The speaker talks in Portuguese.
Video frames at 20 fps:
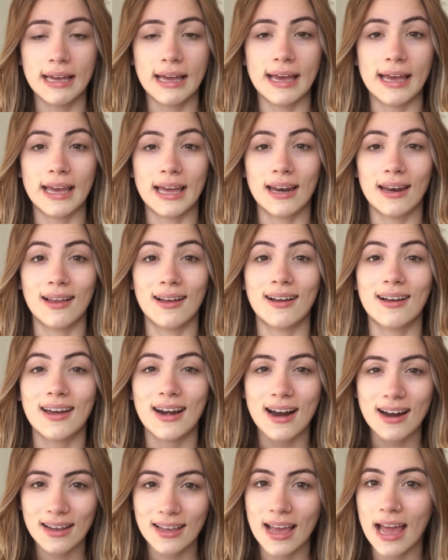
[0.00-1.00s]
ela
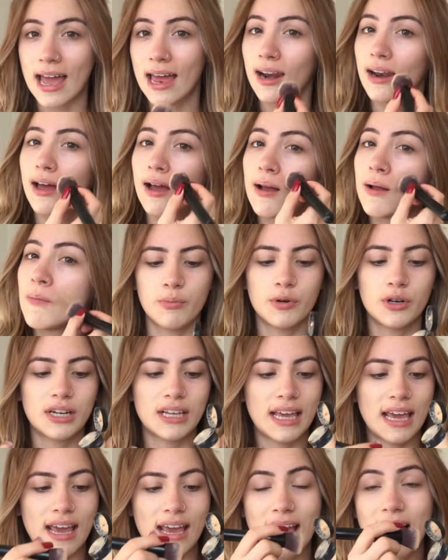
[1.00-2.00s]
craquela,
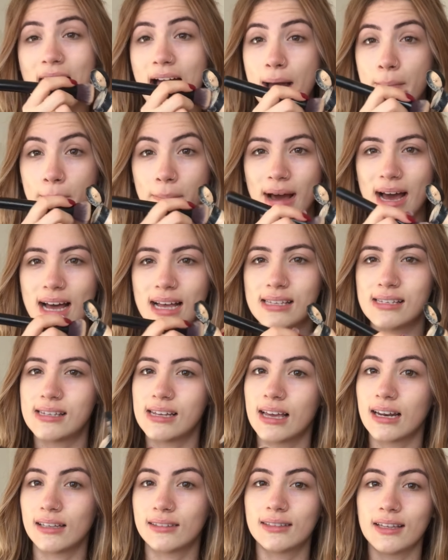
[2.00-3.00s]
porque a base
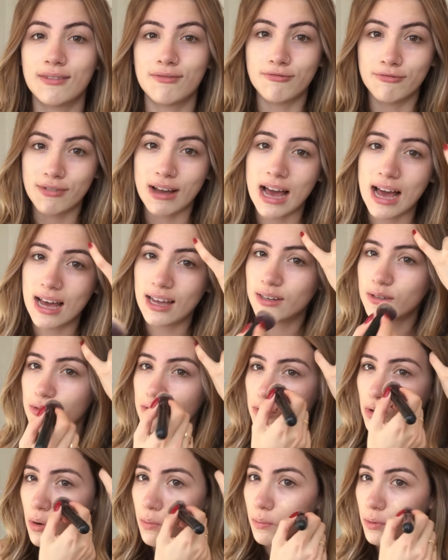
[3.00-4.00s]
ela tem vários
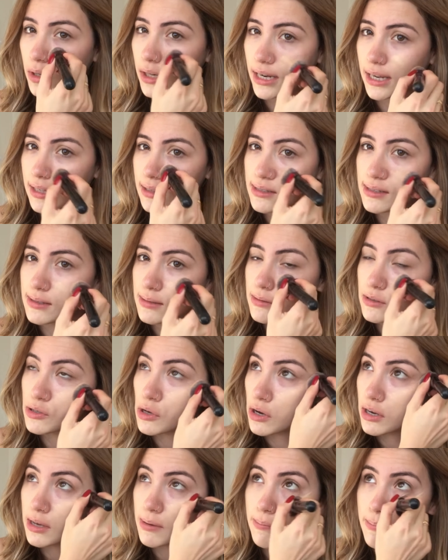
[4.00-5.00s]
componentes. Só
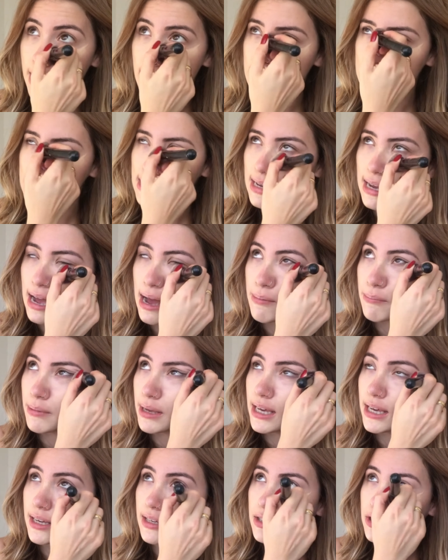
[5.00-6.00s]
que
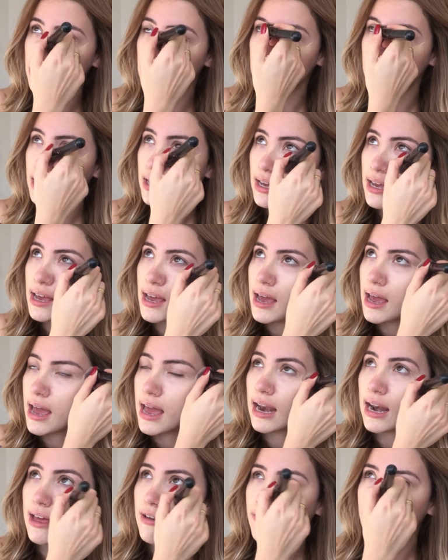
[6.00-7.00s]
basicamente
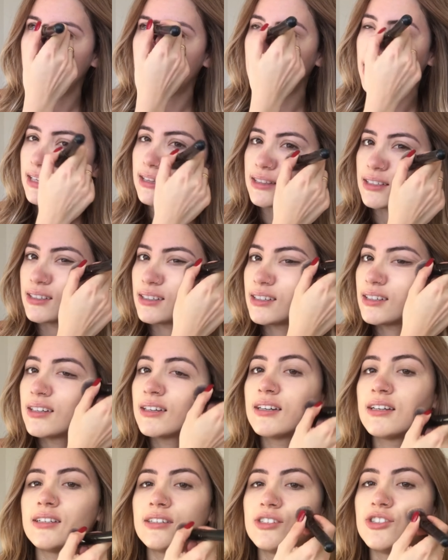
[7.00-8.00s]
ela é feita
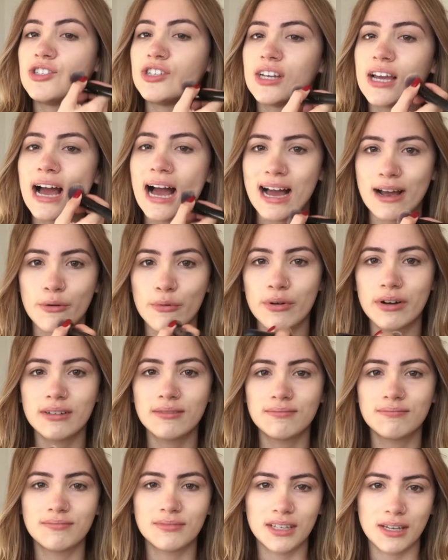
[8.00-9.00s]
de água
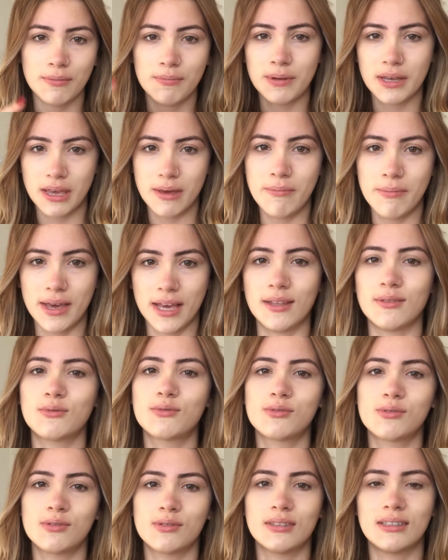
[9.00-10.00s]
e
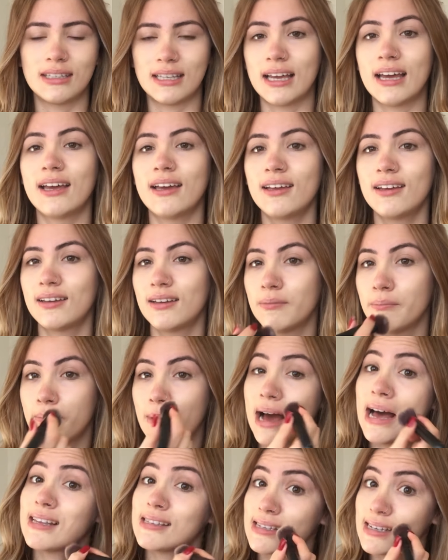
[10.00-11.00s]
pigmentos, né?
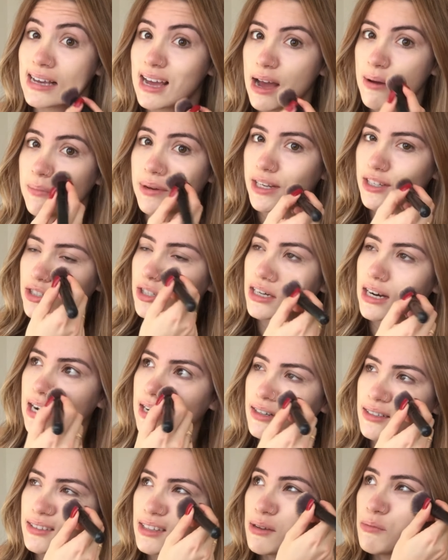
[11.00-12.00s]
Basicamente, claro
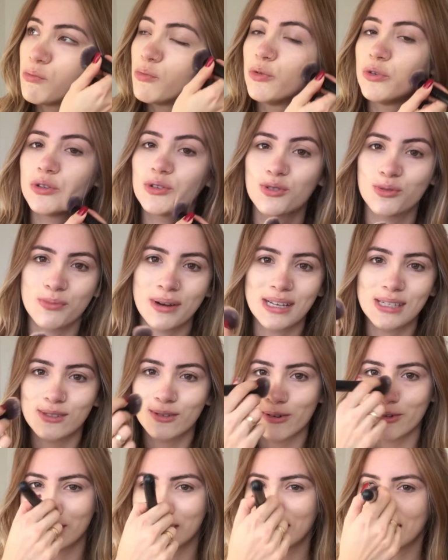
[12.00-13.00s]
que tem muito mais
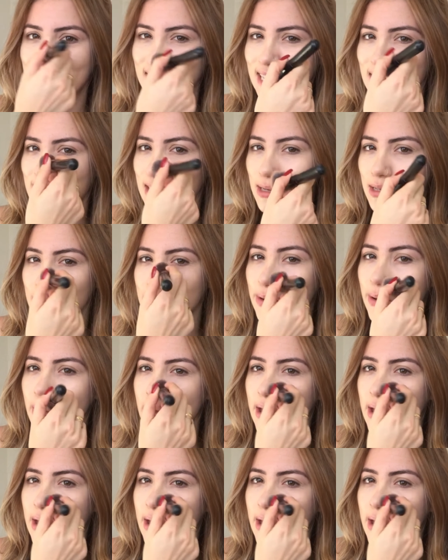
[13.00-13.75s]
coisa que isso.